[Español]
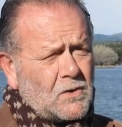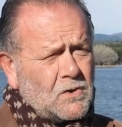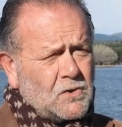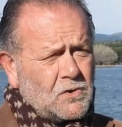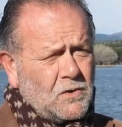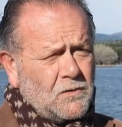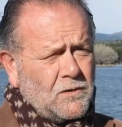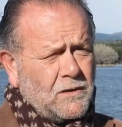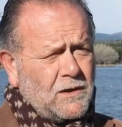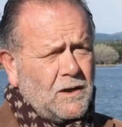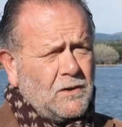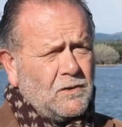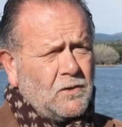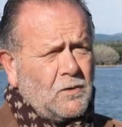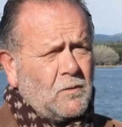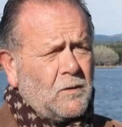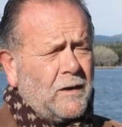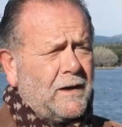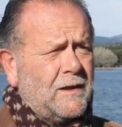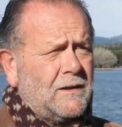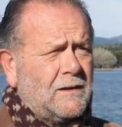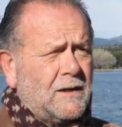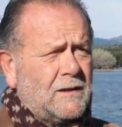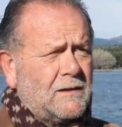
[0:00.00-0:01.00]
son
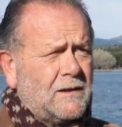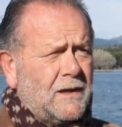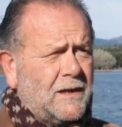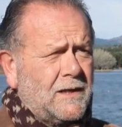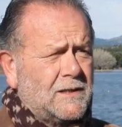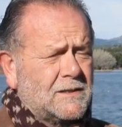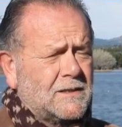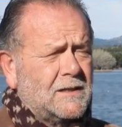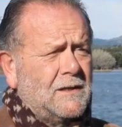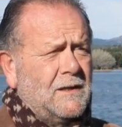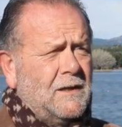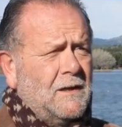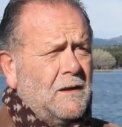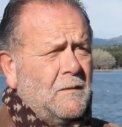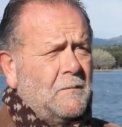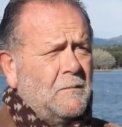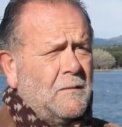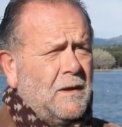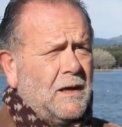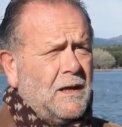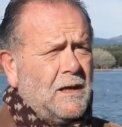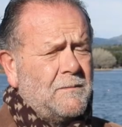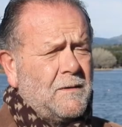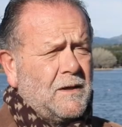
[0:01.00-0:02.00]
143
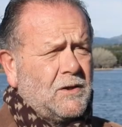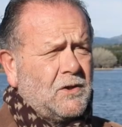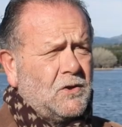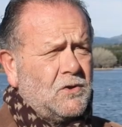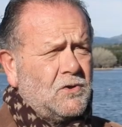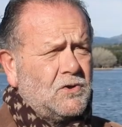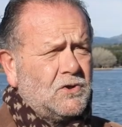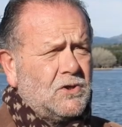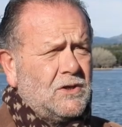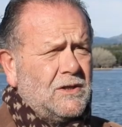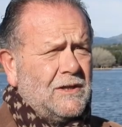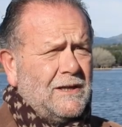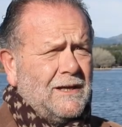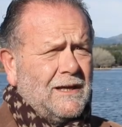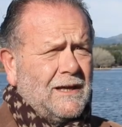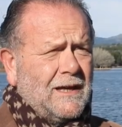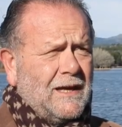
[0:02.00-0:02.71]
milímetros,